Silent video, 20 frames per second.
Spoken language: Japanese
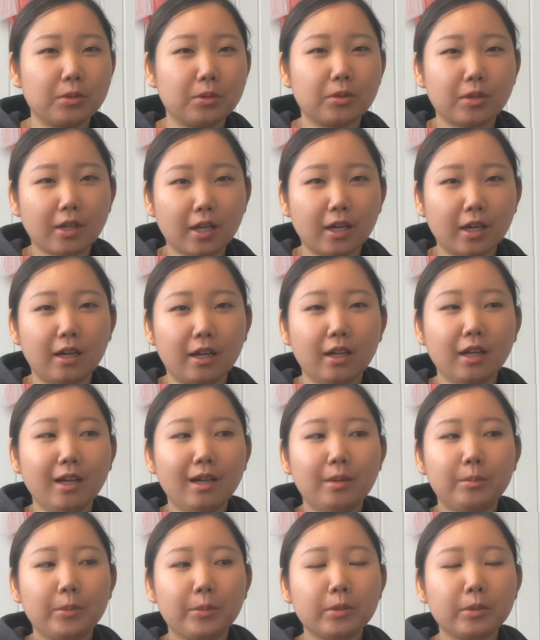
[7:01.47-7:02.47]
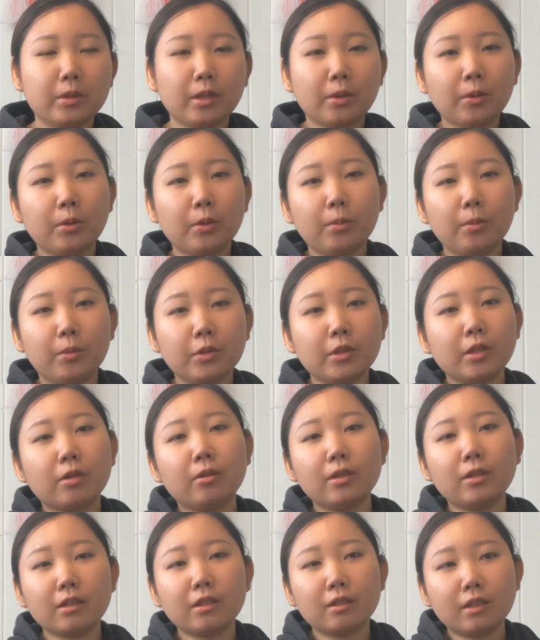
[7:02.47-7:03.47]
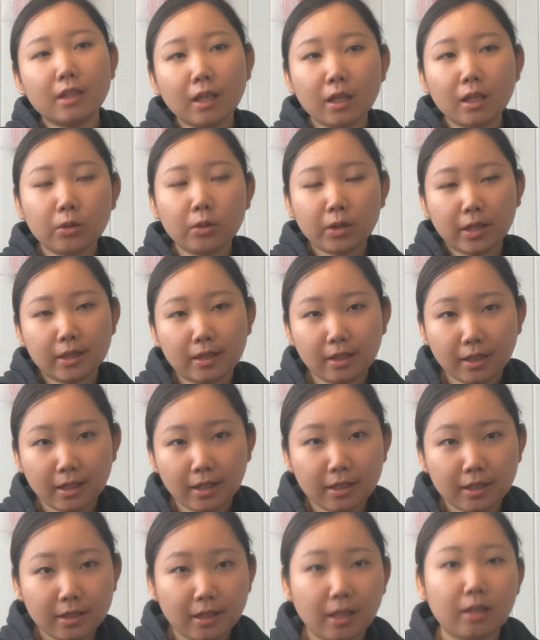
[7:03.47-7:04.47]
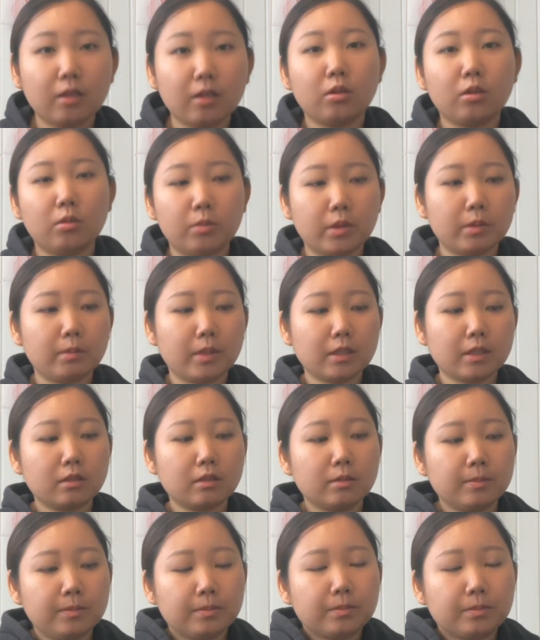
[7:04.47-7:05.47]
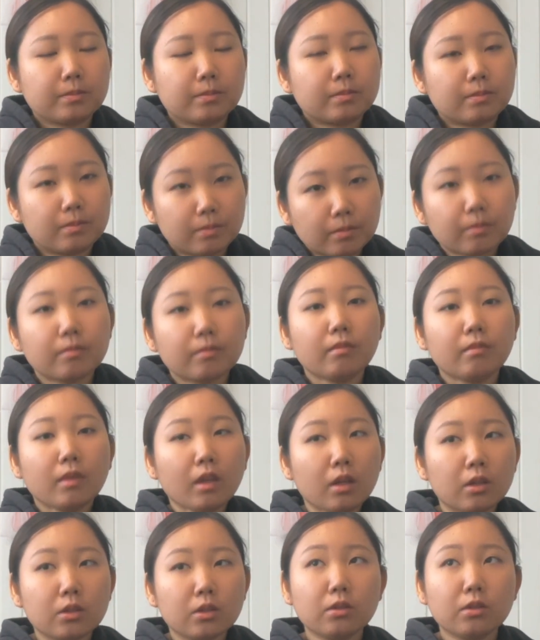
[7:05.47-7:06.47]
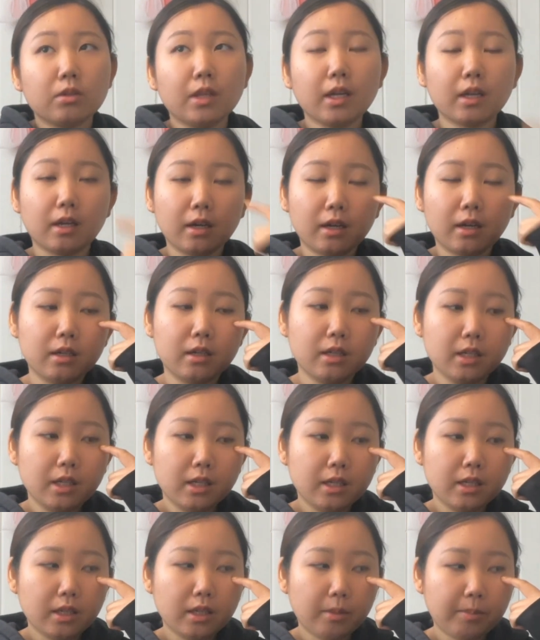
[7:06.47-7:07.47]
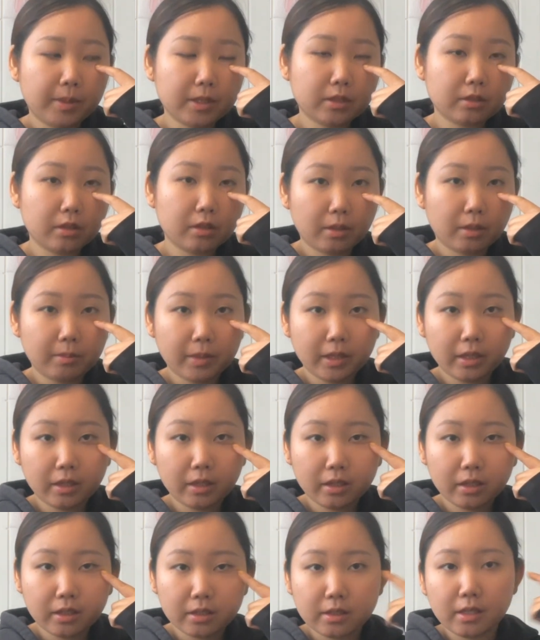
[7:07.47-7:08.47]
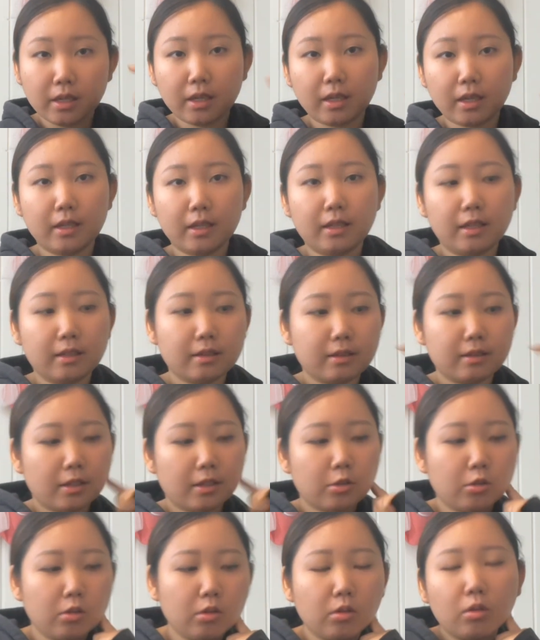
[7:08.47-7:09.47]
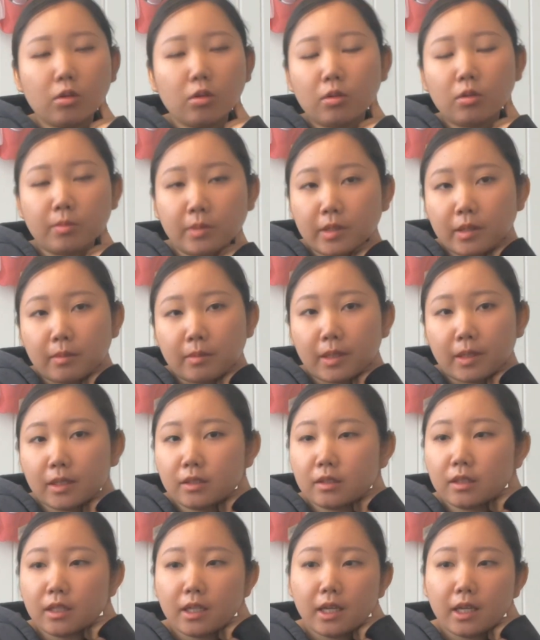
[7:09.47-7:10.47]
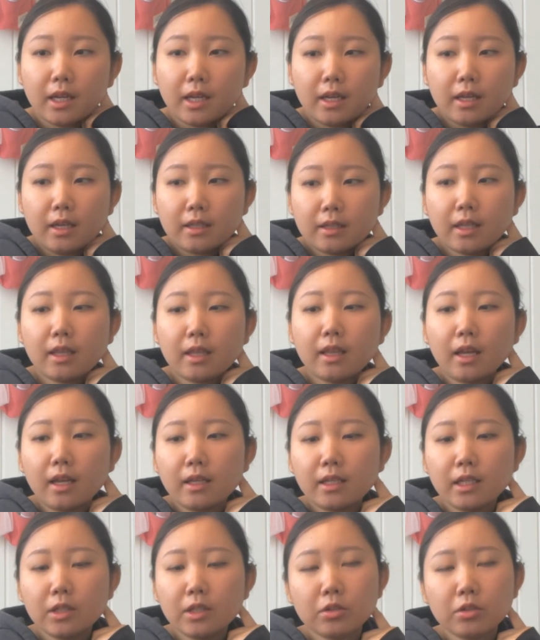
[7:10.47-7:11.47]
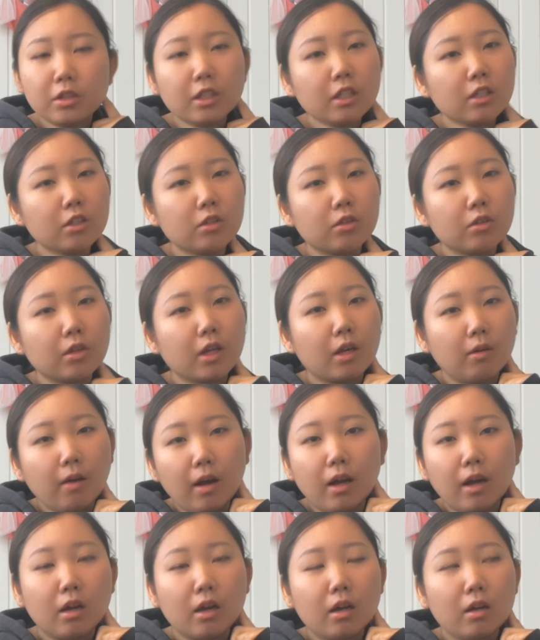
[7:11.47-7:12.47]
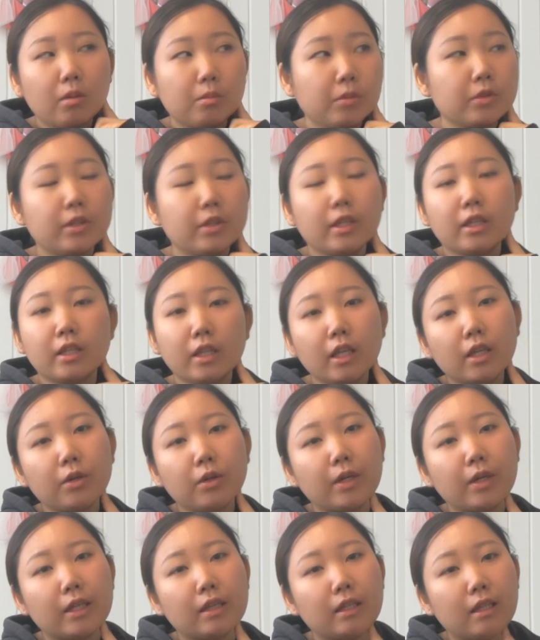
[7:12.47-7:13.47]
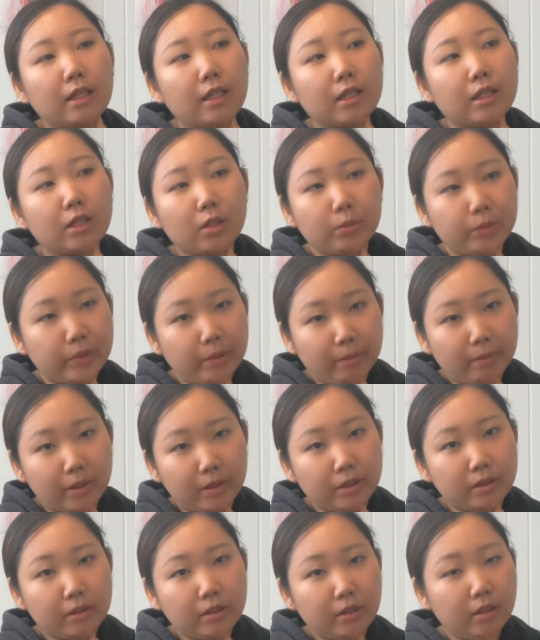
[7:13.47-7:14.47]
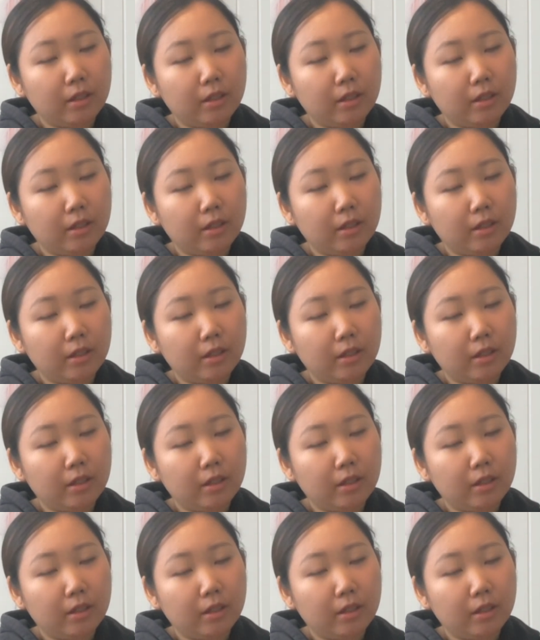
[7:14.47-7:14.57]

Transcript: トとか持ってこ持ってこなくてよかったなって思いますそうだからやっぱ少なめできて正解だったと思いますただヒートテックとかは持ってきてよかったなって思います